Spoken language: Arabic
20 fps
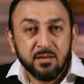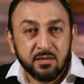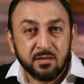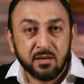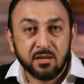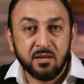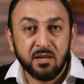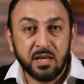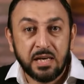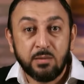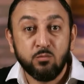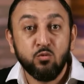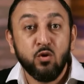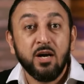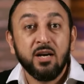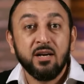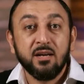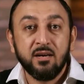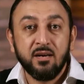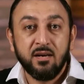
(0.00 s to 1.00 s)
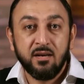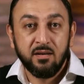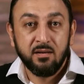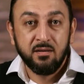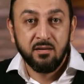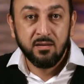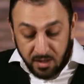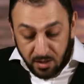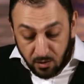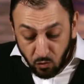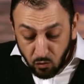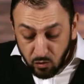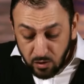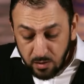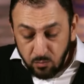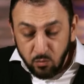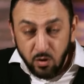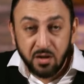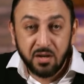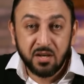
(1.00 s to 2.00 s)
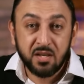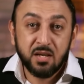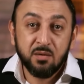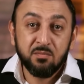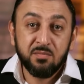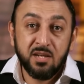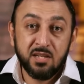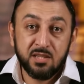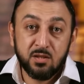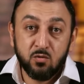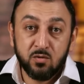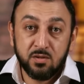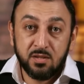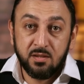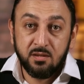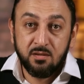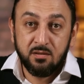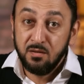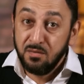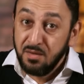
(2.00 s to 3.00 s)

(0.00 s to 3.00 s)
الضرائب وألغاها يقول المؤرخ ابن الجوزي